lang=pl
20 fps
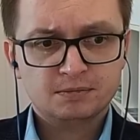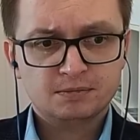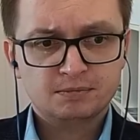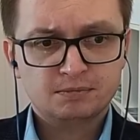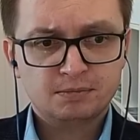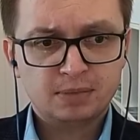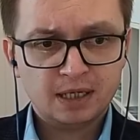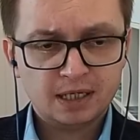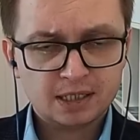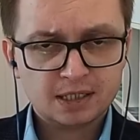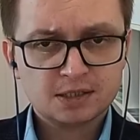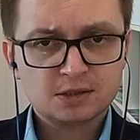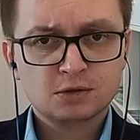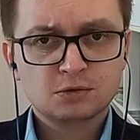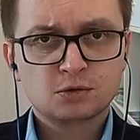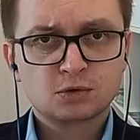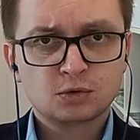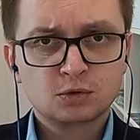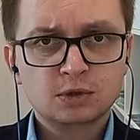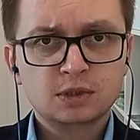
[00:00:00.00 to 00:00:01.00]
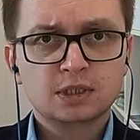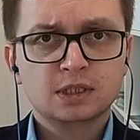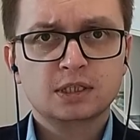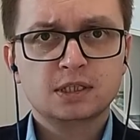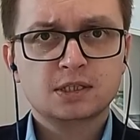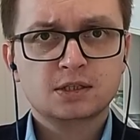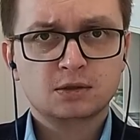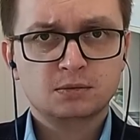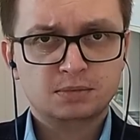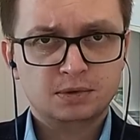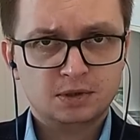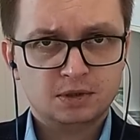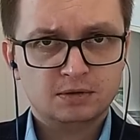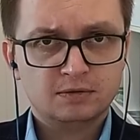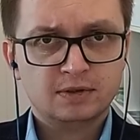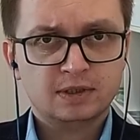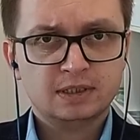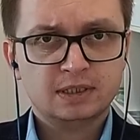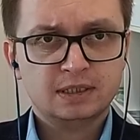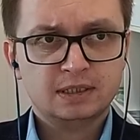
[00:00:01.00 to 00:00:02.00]
bardzo trudne i
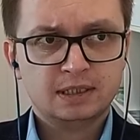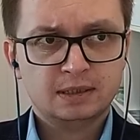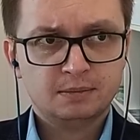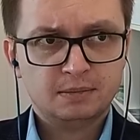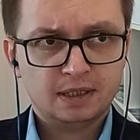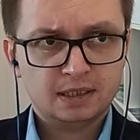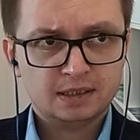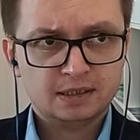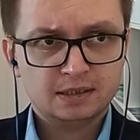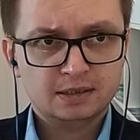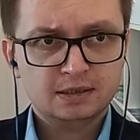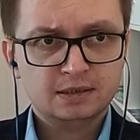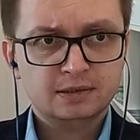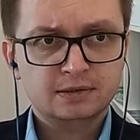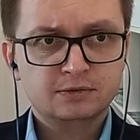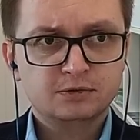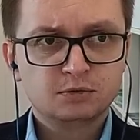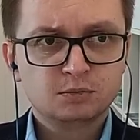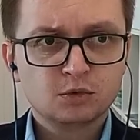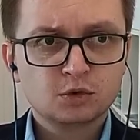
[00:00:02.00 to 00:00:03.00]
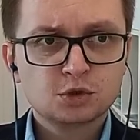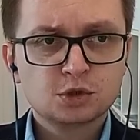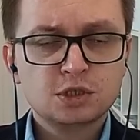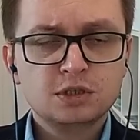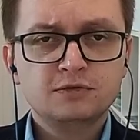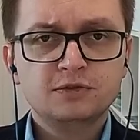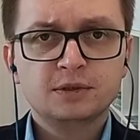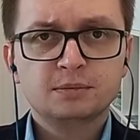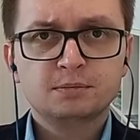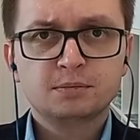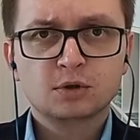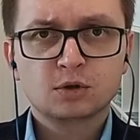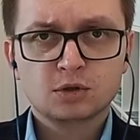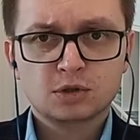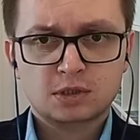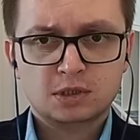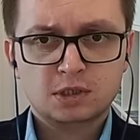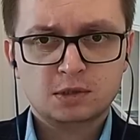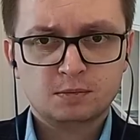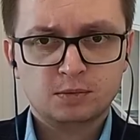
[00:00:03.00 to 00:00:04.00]
skomplikowane tematy w możliwie
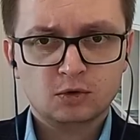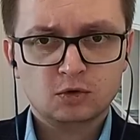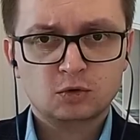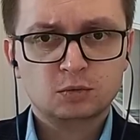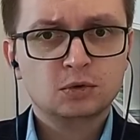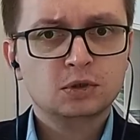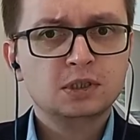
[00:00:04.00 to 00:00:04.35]
prosty sposób.